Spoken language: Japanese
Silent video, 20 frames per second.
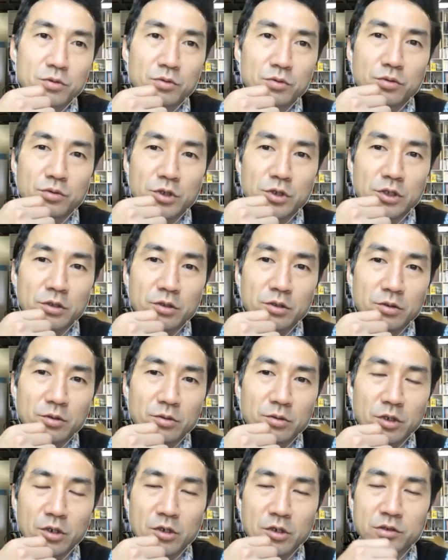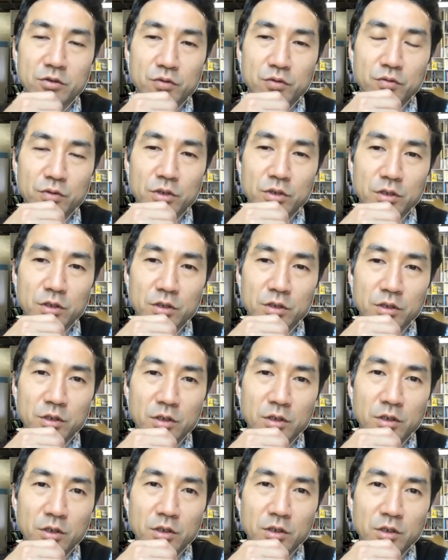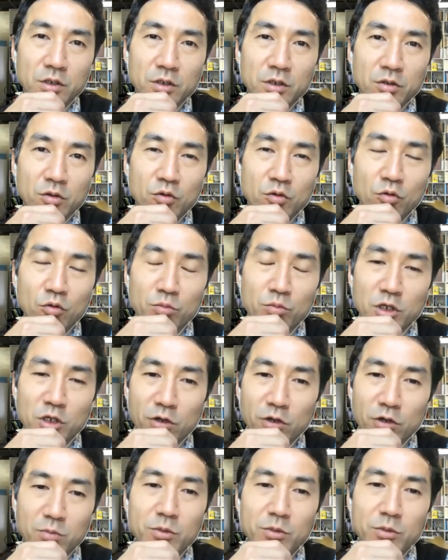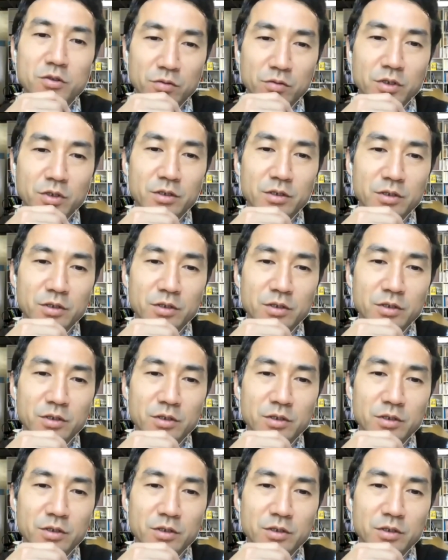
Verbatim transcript: とに、なんかすごい興味が湧きますよね。